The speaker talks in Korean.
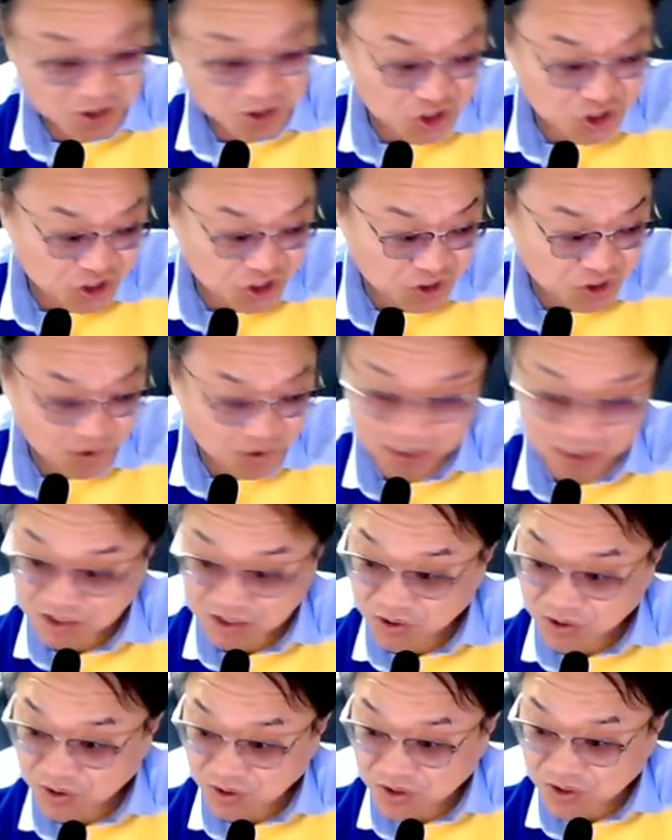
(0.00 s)
이평선
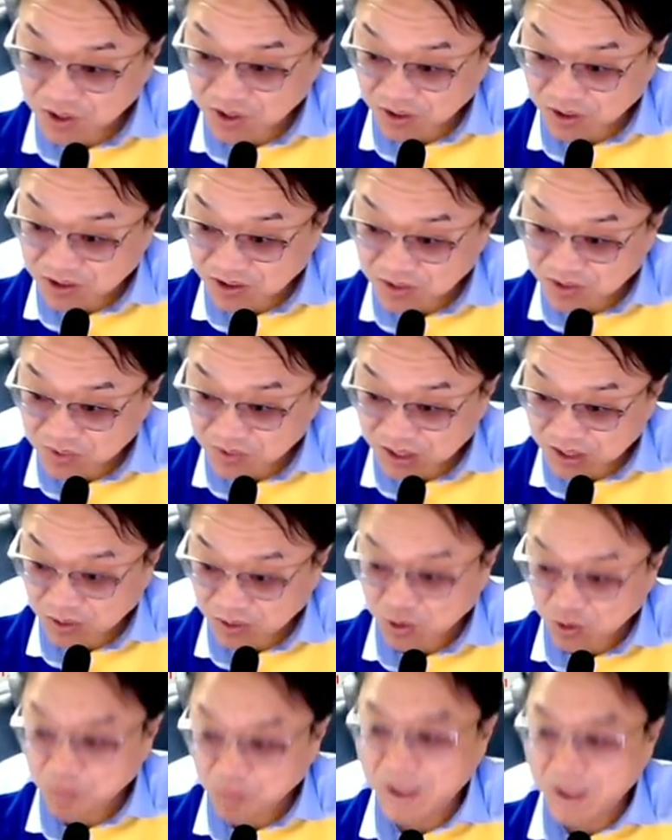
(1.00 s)
지지권이죠. 그러니까
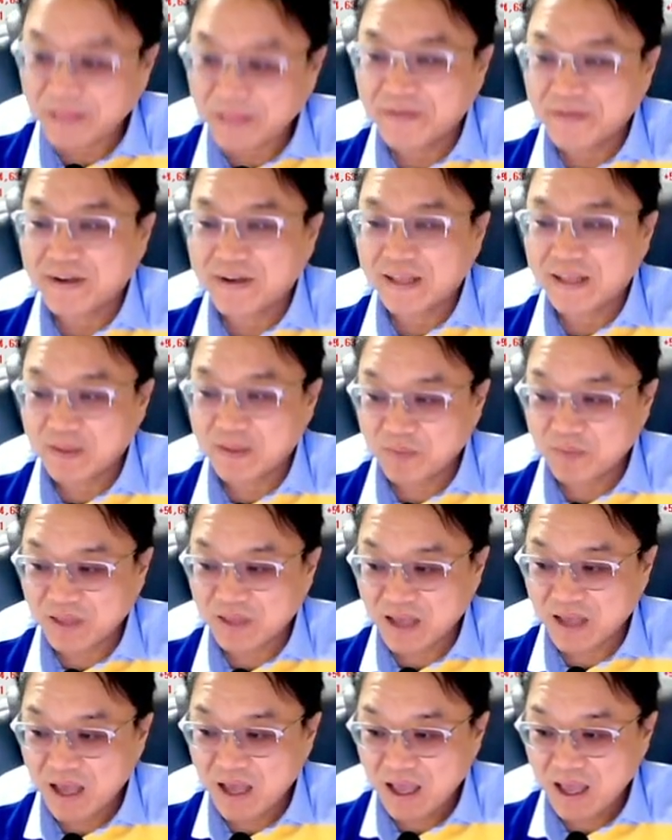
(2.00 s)
어떻습니까? 또 반등을
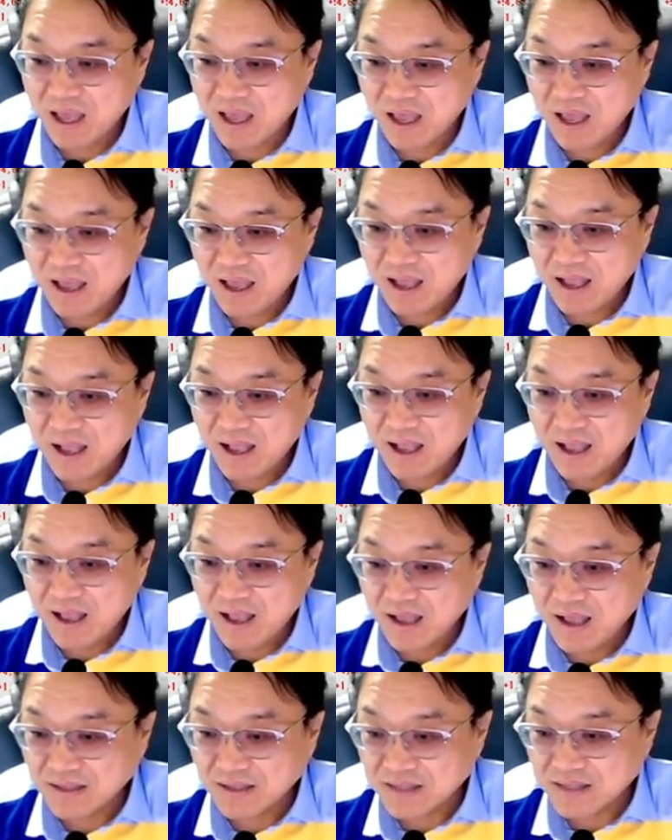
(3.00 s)
해냅니다.
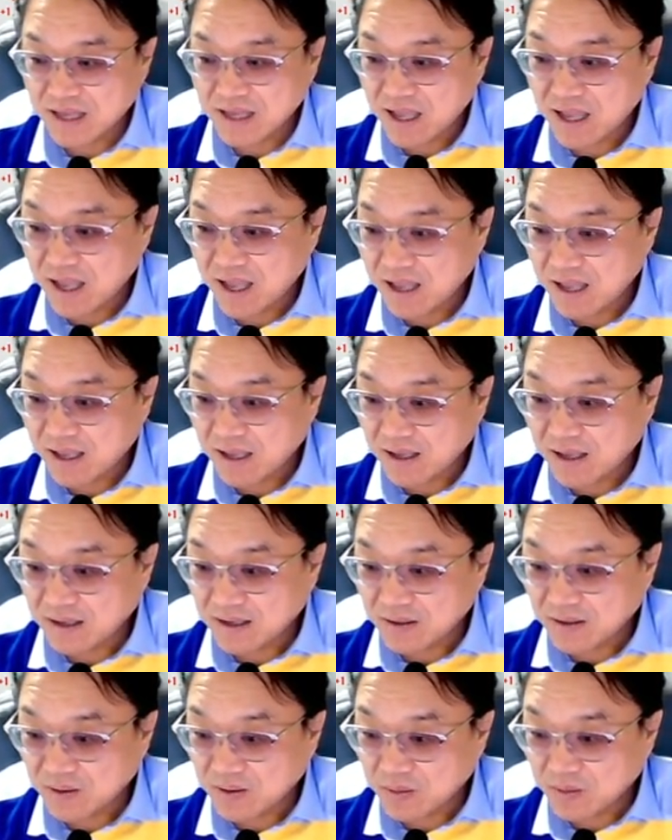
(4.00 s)
자,
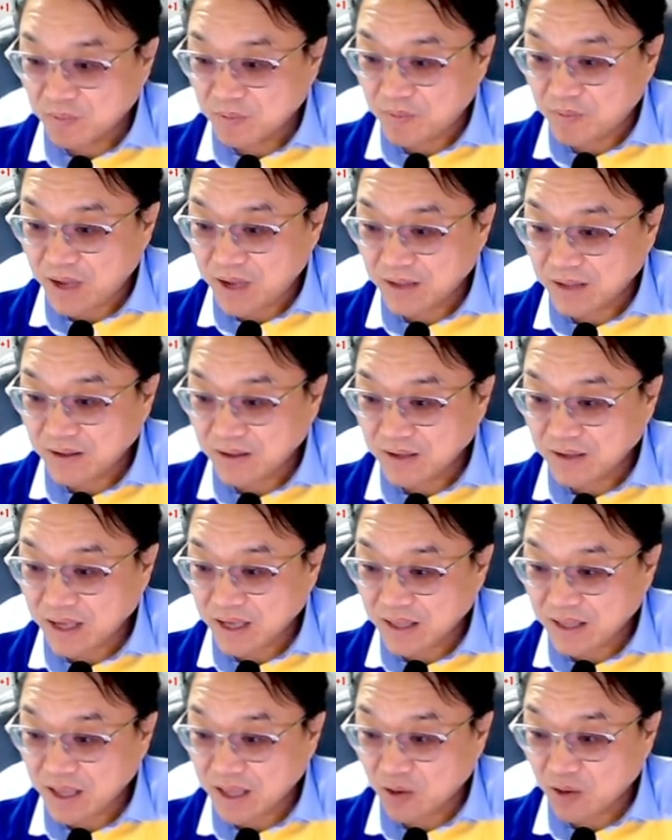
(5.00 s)

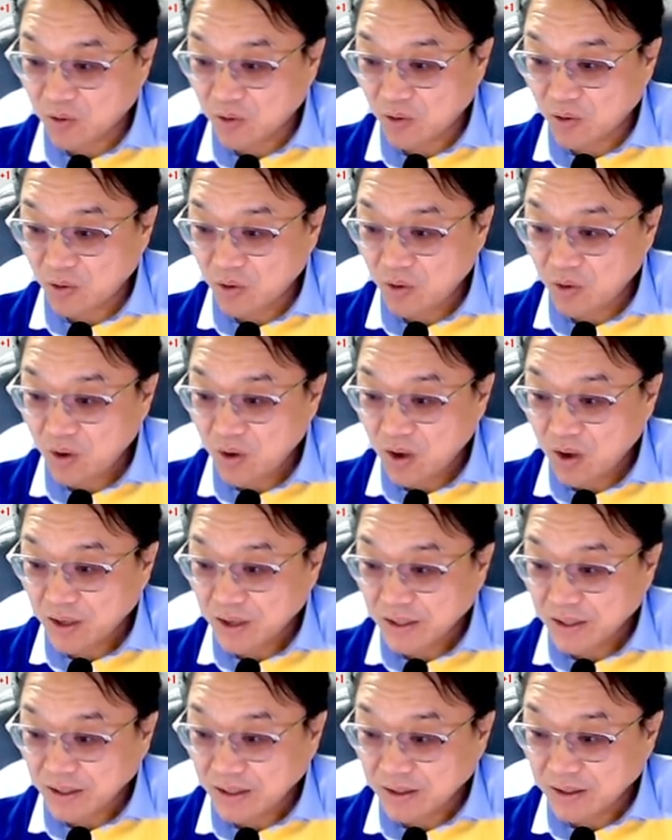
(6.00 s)
반등을
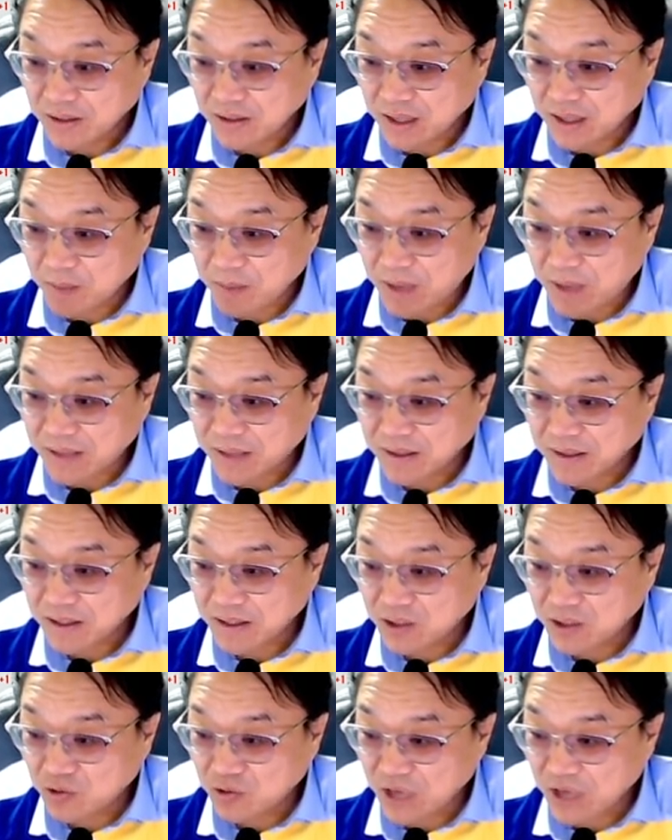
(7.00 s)
해냈고 이렇게
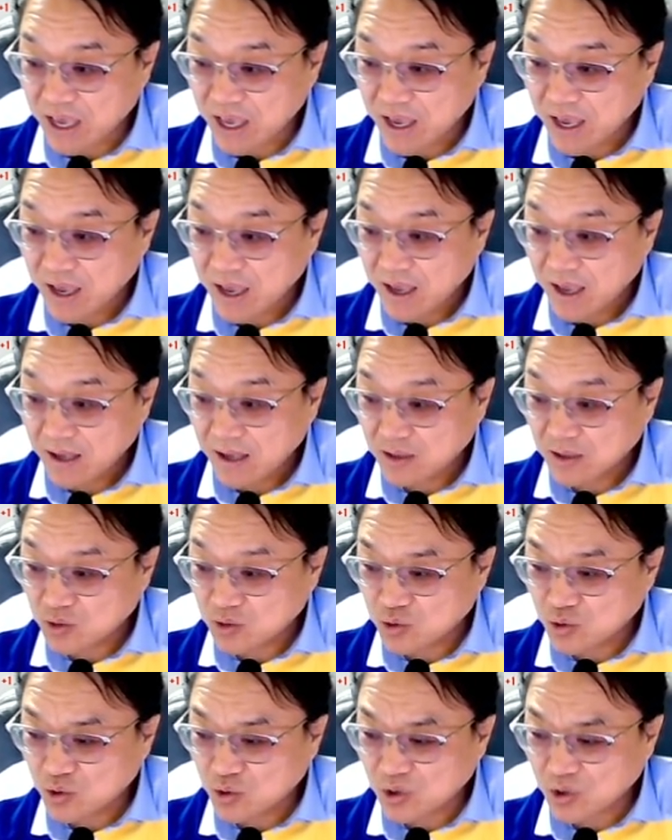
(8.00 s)
반등 이후에
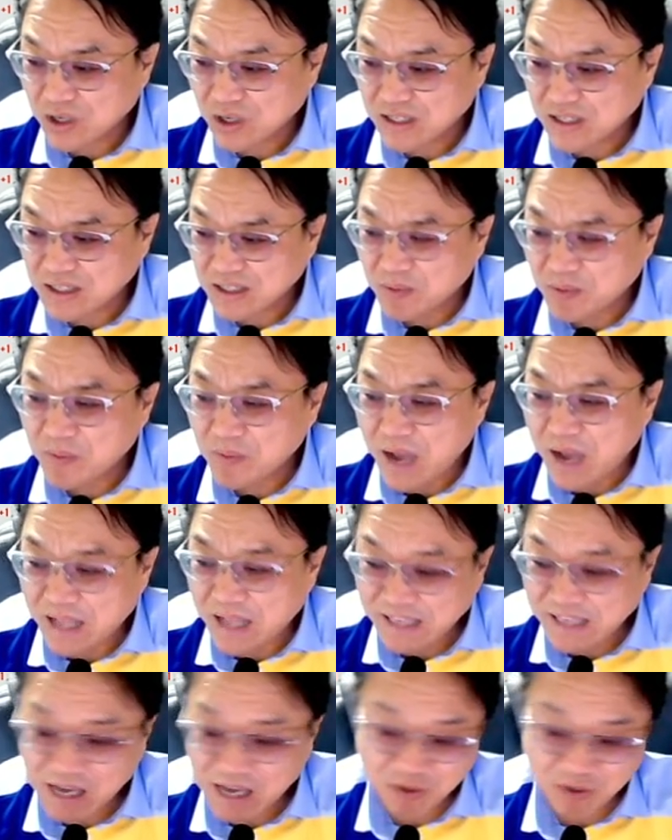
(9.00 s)
숨고르기를
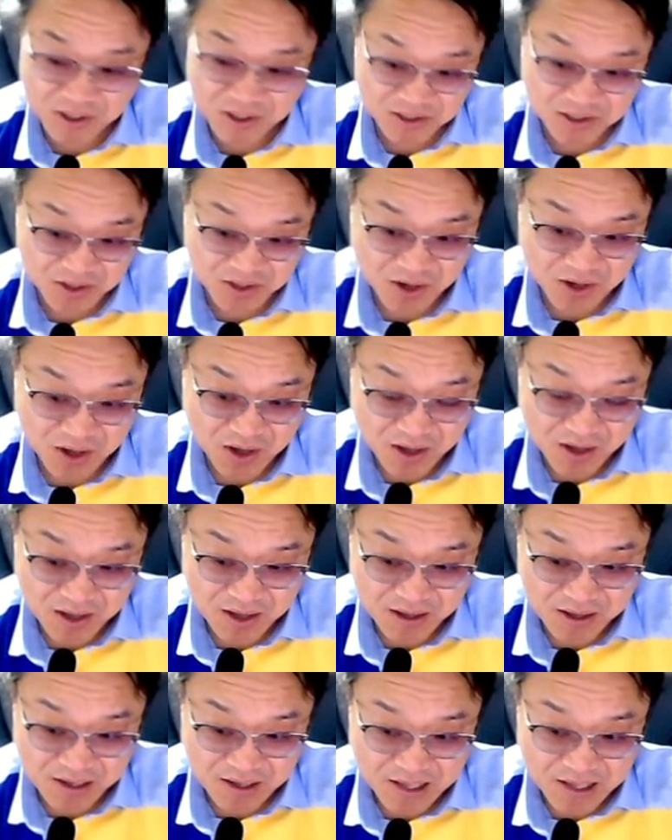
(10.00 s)
짭은 많이 하고 있죠.